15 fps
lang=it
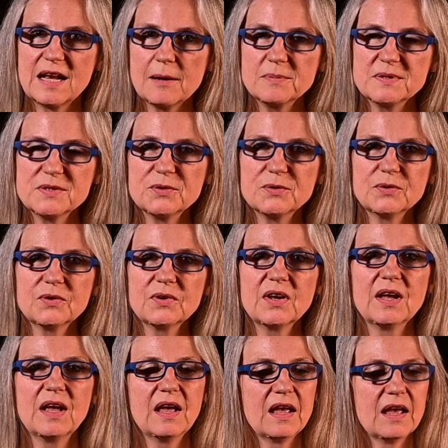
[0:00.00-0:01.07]
Lapstone
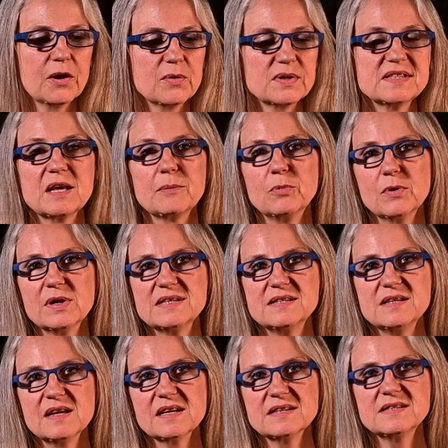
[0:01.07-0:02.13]
e questa
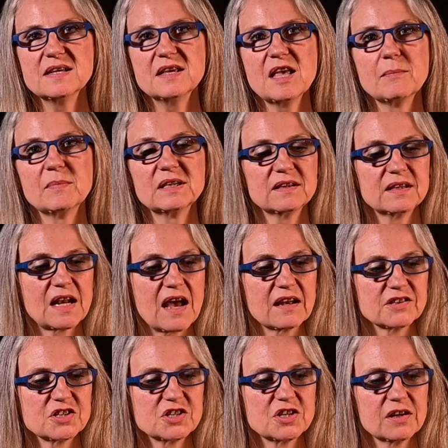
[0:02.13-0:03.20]
poesia si chiama
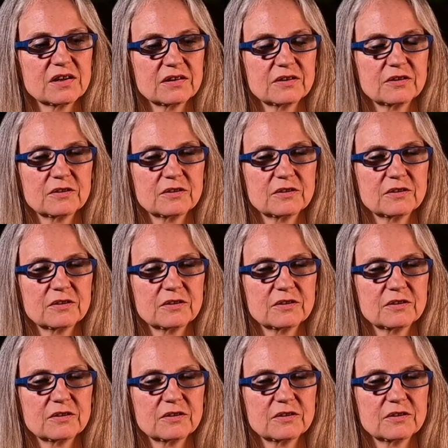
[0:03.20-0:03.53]
Traccia.